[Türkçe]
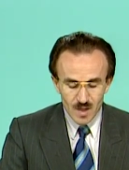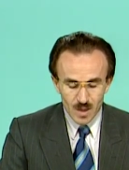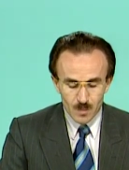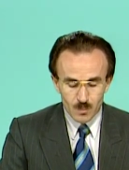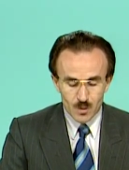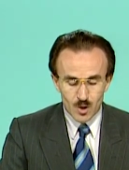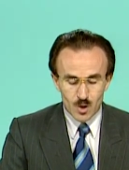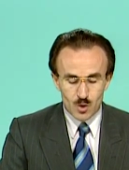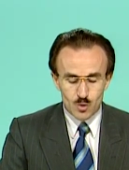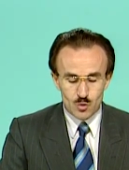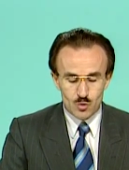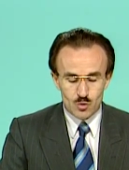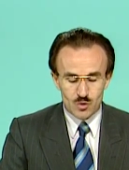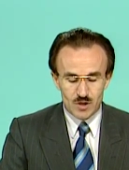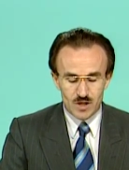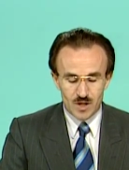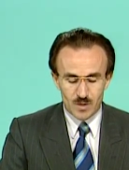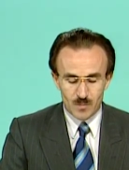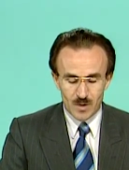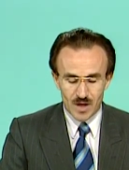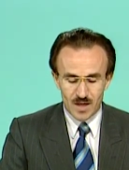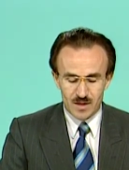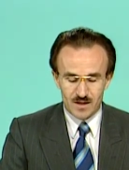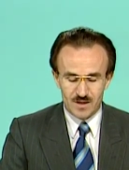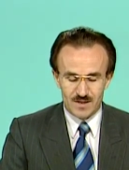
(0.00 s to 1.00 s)

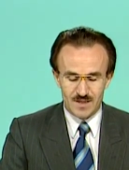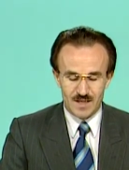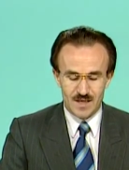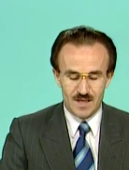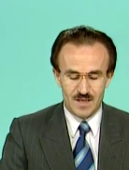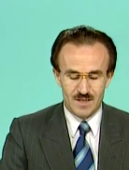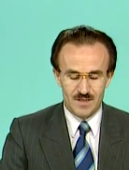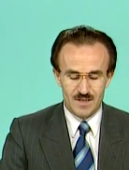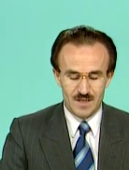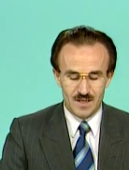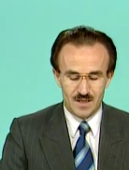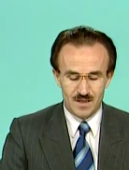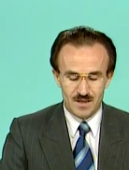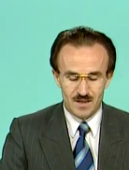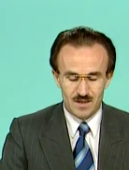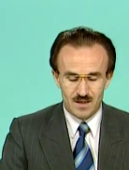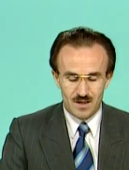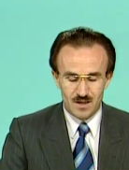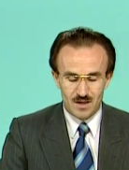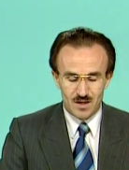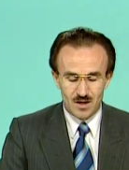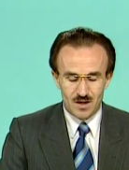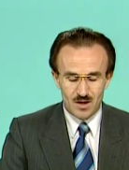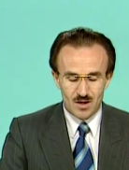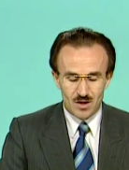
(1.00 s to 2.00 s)
1326 senesi
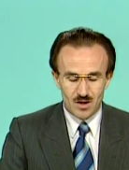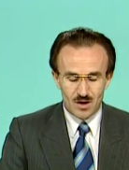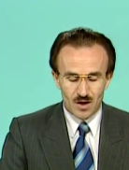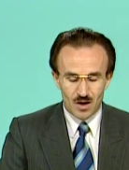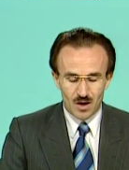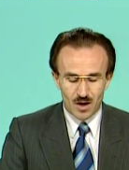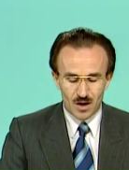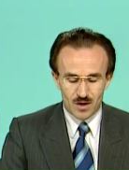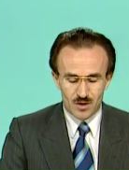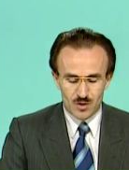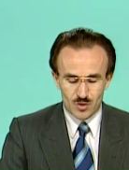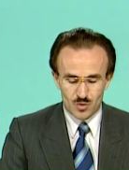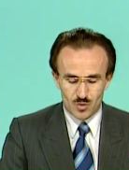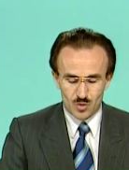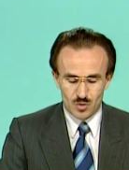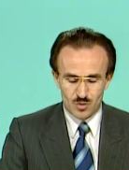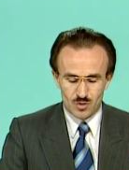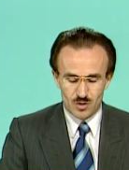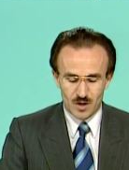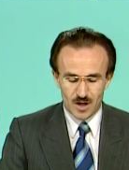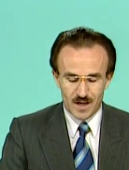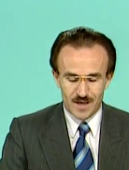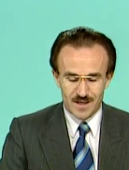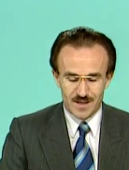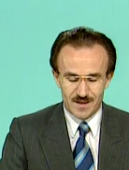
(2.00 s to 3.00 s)
Ağustos
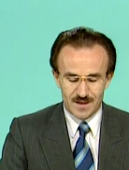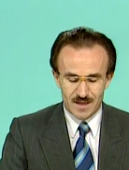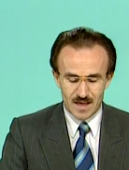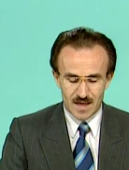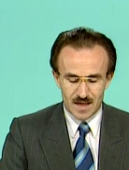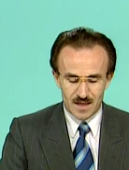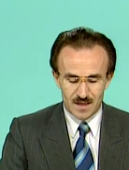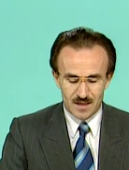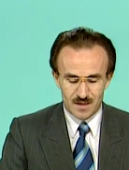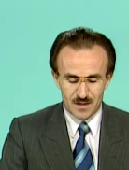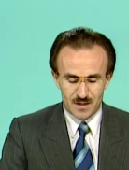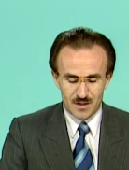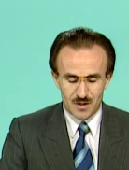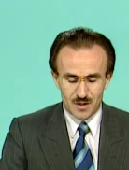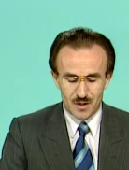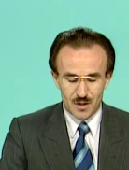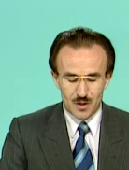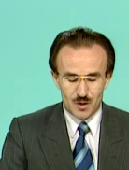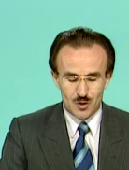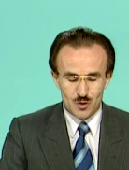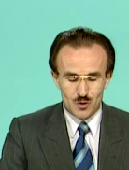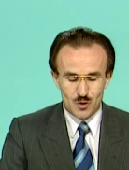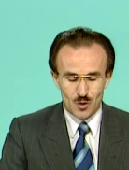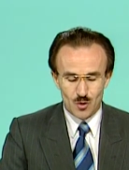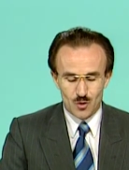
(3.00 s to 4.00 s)
ayında
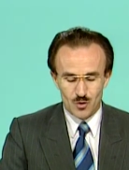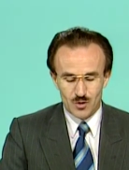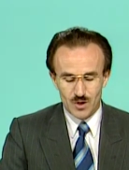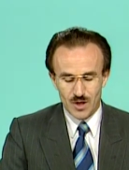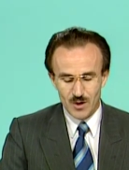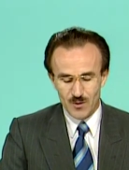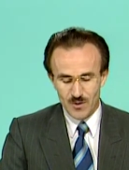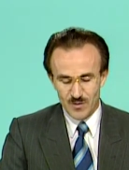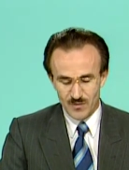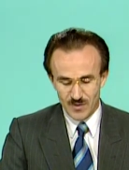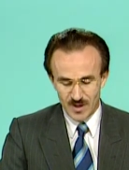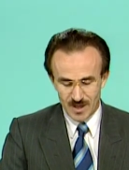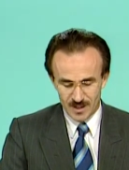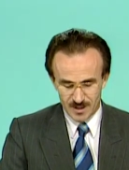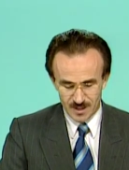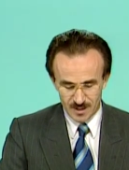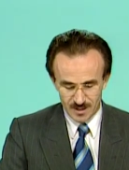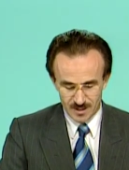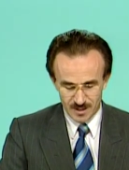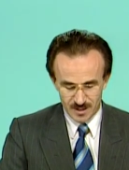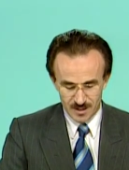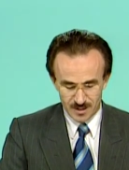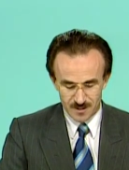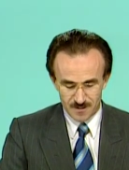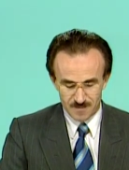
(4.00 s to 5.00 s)
Söğüt'te vefat
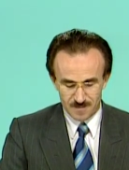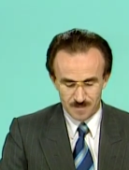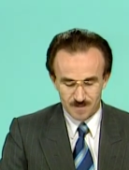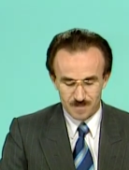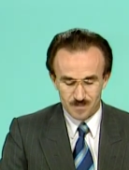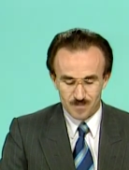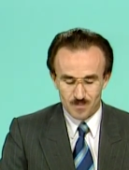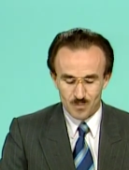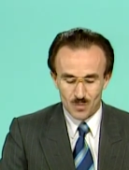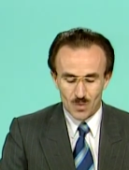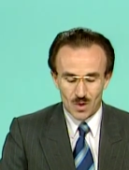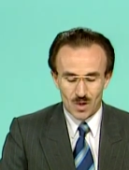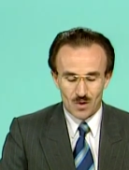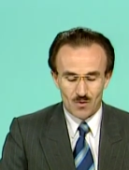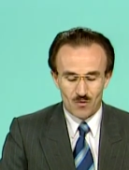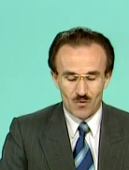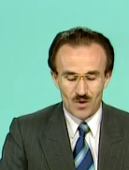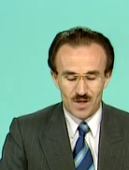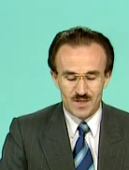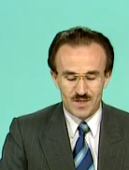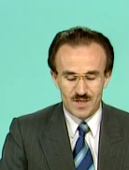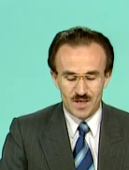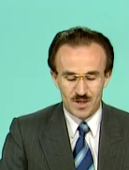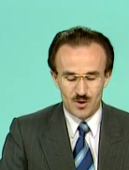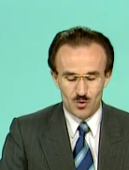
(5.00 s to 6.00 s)
etti.
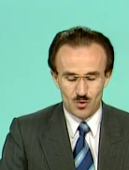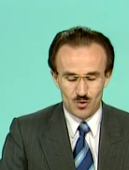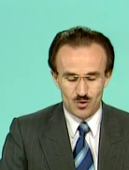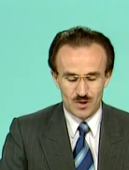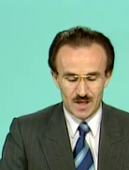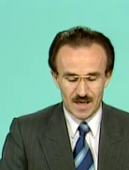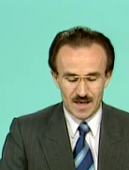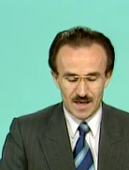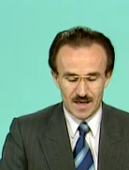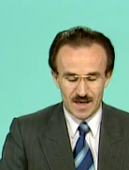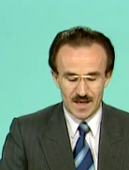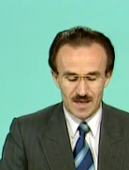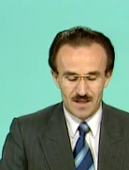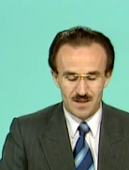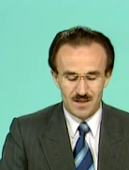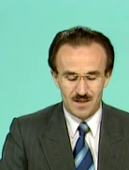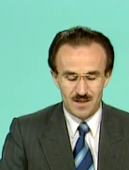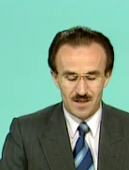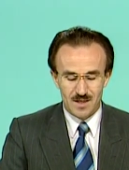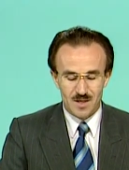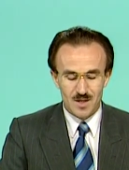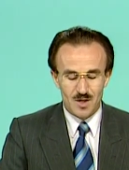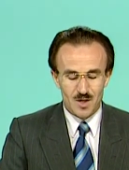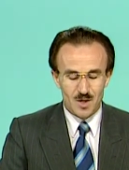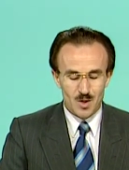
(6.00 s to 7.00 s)
Vasiyeti üzerine
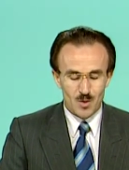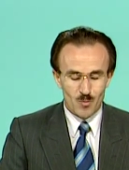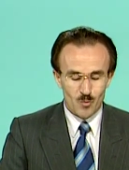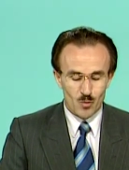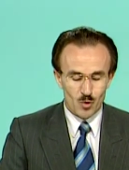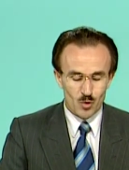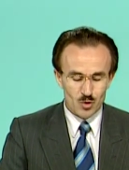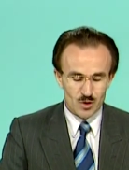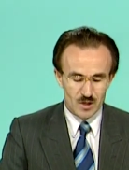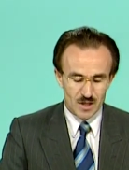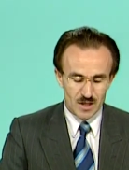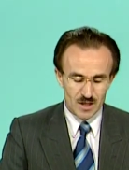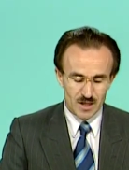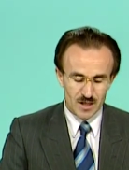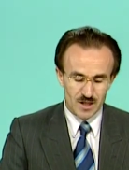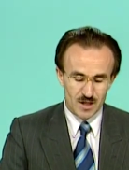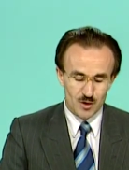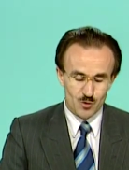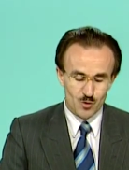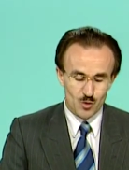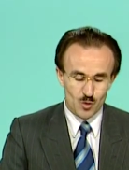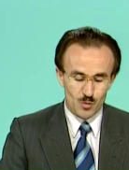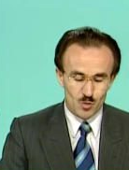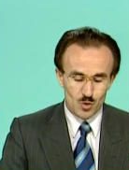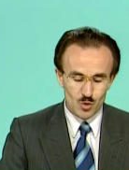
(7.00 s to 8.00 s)
Bursa'daki
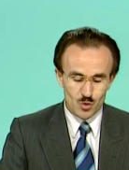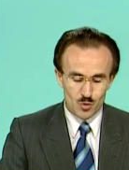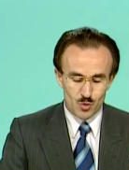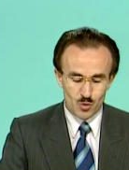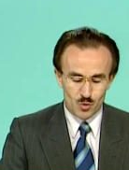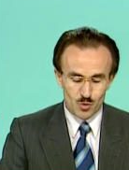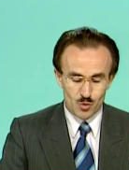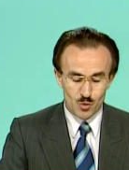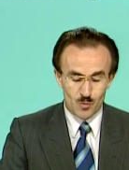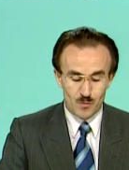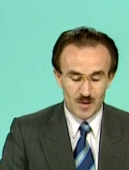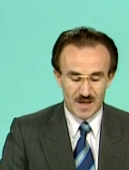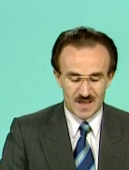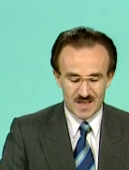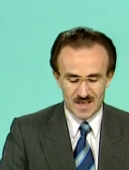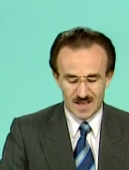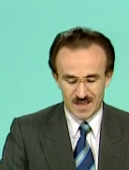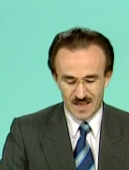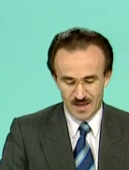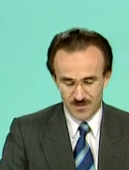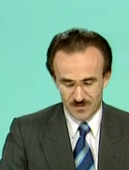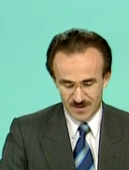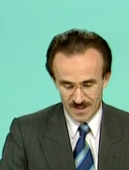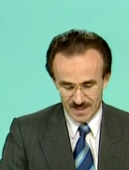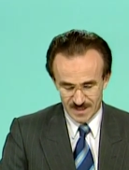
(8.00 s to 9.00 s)
Gümüşlü Kümbet'e
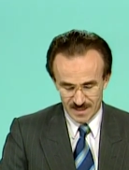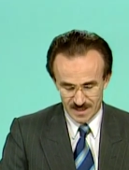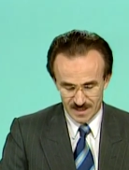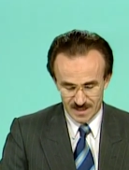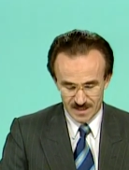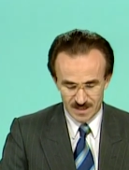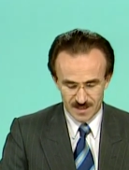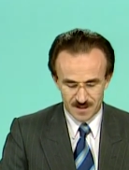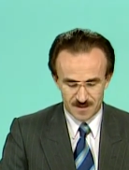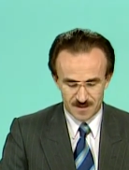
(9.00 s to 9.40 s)
defnedildi.